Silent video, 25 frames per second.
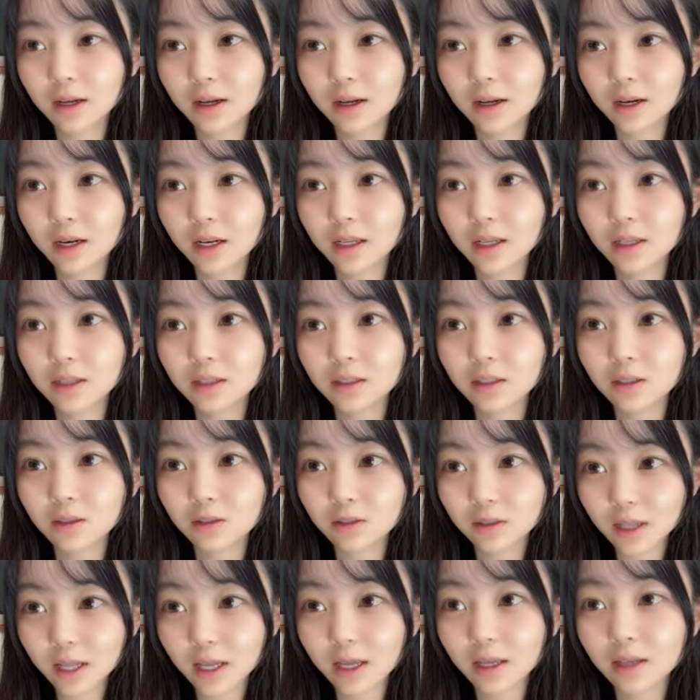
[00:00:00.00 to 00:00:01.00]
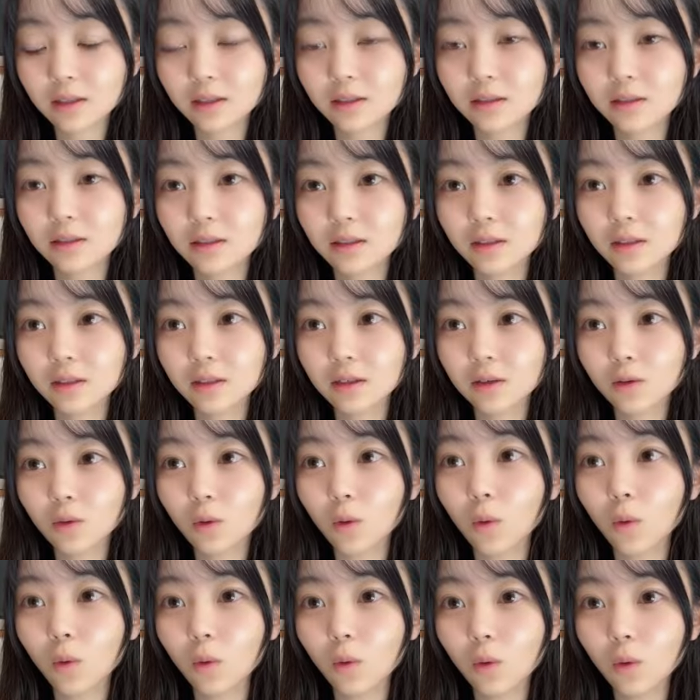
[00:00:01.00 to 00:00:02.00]
あれですよね
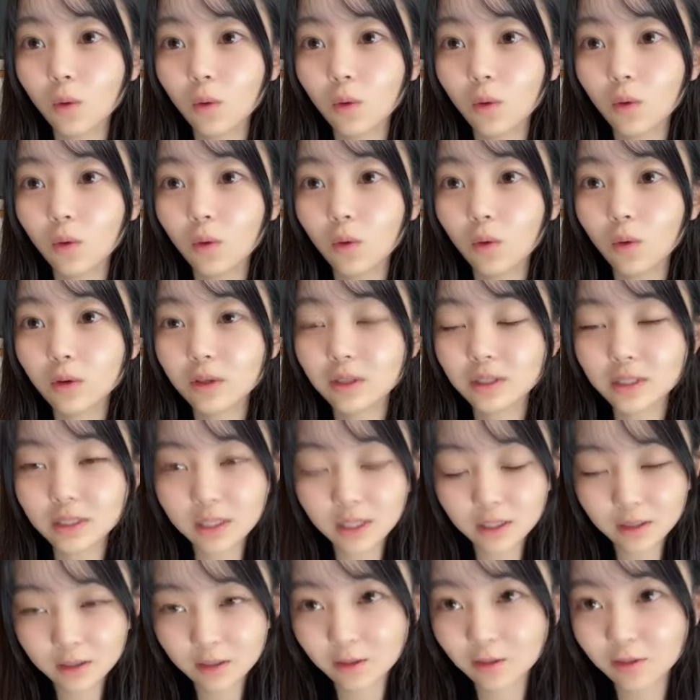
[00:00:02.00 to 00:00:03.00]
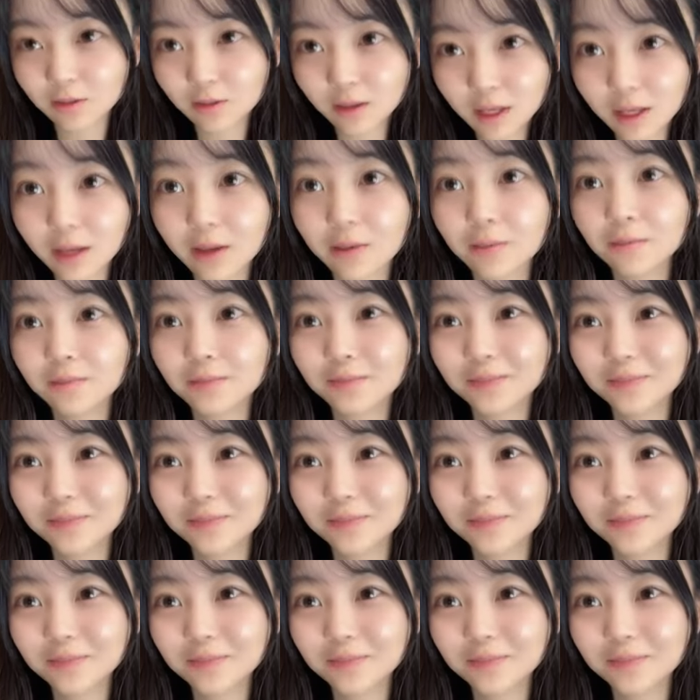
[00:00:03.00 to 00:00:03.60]
5時ですよね